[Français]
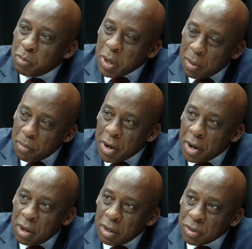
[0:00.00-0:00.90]

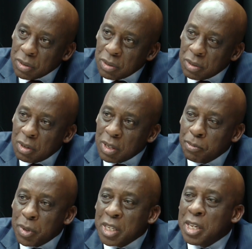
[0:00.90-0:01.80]
permanente,
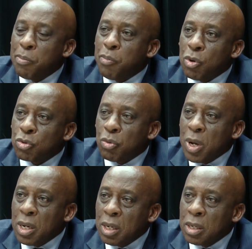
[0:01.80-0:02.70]
mais qui est
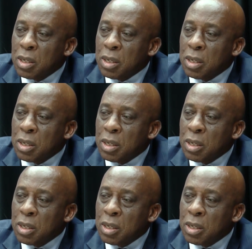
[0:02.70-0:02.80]
ponctuelle,